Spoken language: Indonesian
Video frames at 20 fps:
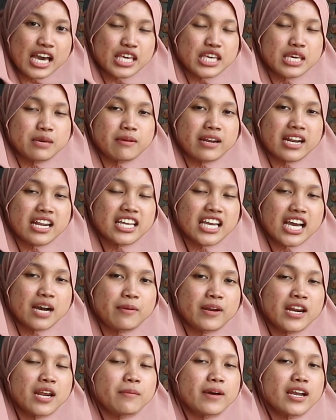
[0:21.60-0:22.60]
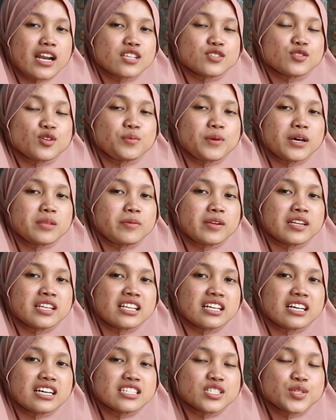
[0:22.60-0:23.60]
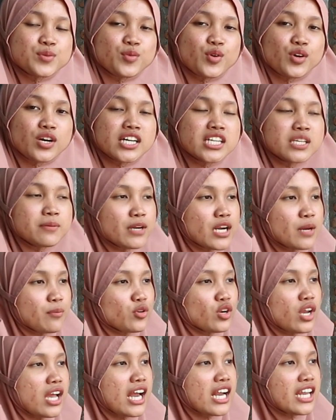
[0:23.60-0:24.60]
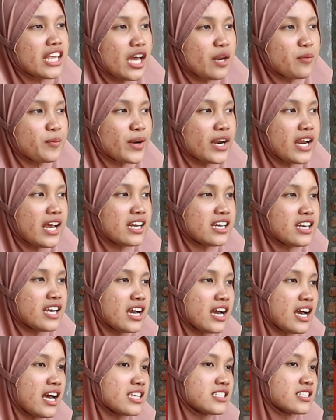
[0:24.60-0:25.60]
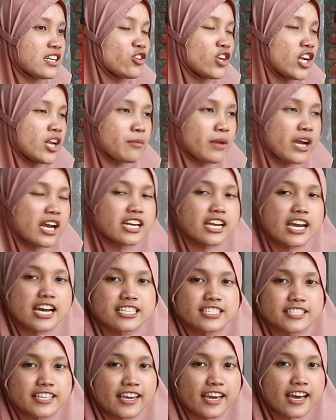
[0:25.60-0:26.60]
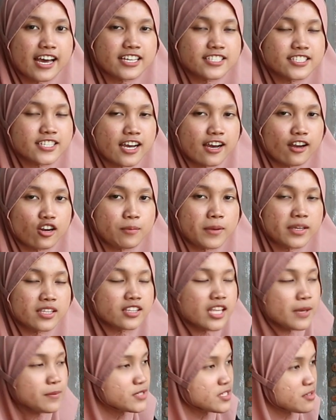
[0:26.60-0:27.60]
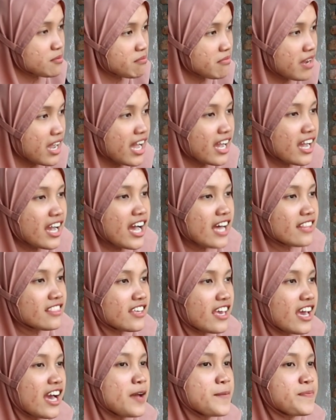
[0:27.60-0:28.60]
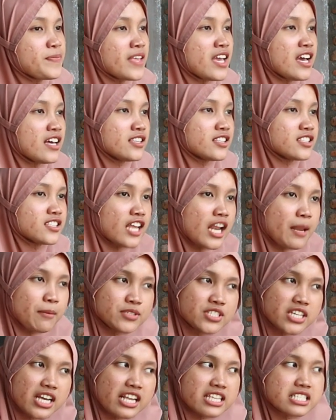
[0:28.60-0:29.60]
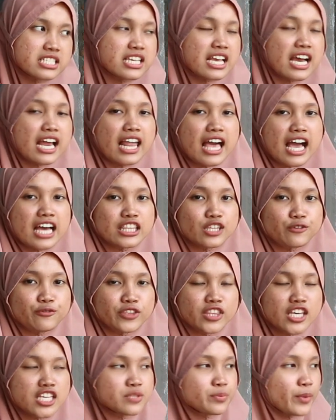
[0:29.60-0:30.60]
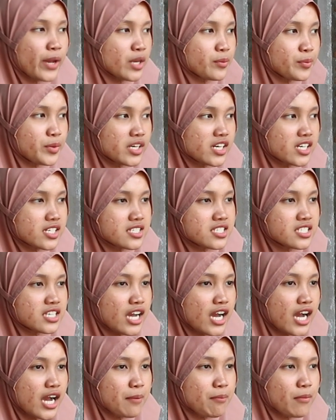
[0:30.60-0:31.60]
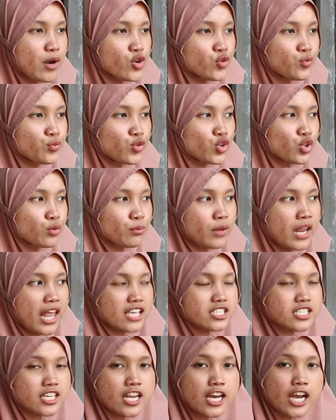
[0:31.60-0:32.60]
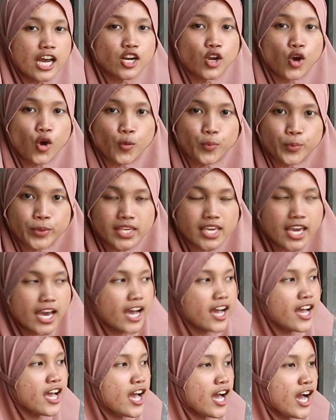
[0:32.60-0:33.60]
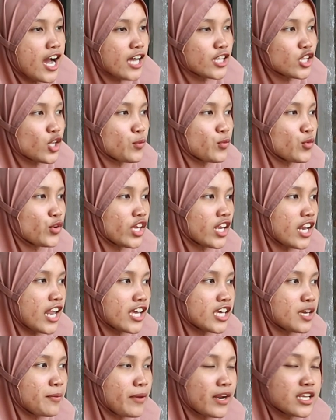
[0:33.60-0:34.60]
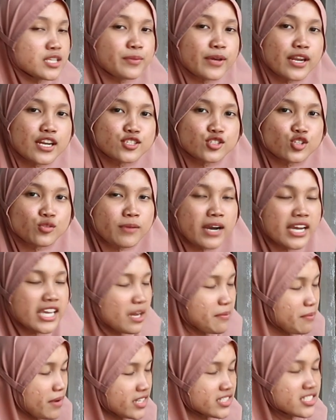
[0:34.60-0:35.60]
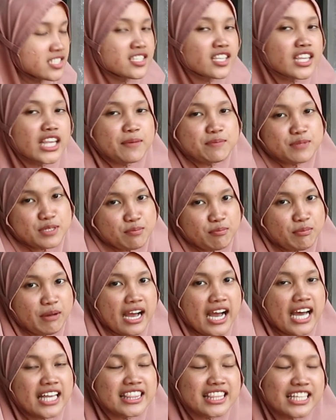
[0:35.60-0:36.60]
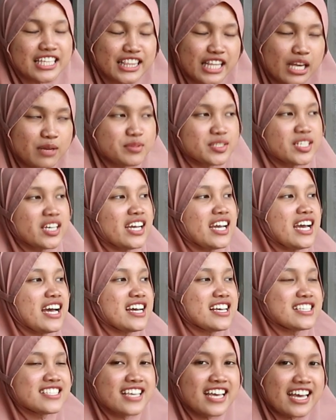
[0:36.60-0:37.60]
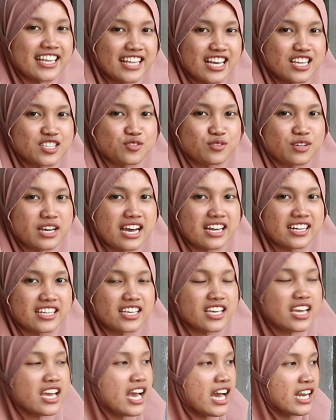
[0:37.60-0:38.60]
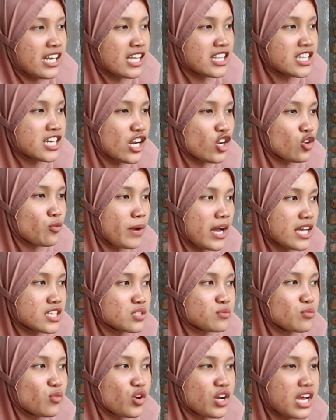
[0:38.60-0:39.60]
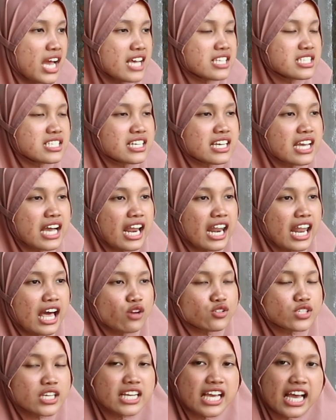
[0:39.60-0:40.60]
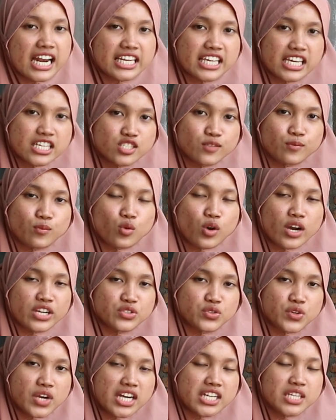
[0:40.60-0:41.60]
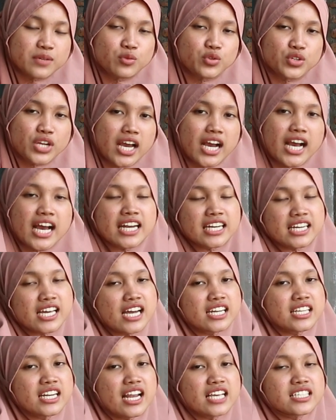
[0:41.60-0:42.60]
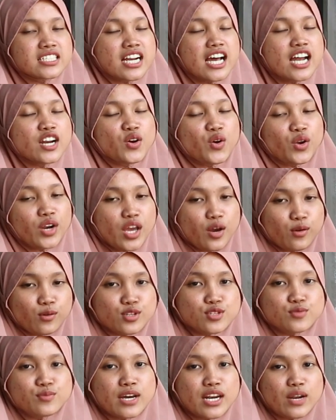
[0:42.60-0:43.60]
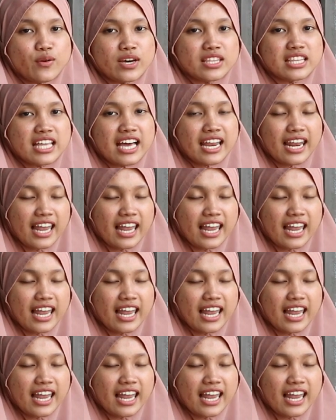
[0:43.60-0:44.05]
Gimana nih kabarnya para sobat bedila? Semoga dimanapun kalian berada, selalu dalam keadaan sehat. Jangan lupa tetap semangat ya dalam menjalani segala aktivitas baik bekerja maupun melaksanakan hobi ya atau mungkin lagi beres-beres rumah yang pasti tetap semangat tetap jaga kesehatan juga nih dan tidak lupa semoga segala urusan kalian semua juga dimudahkan dan dilancarkan oleh Allah Subhanahu wa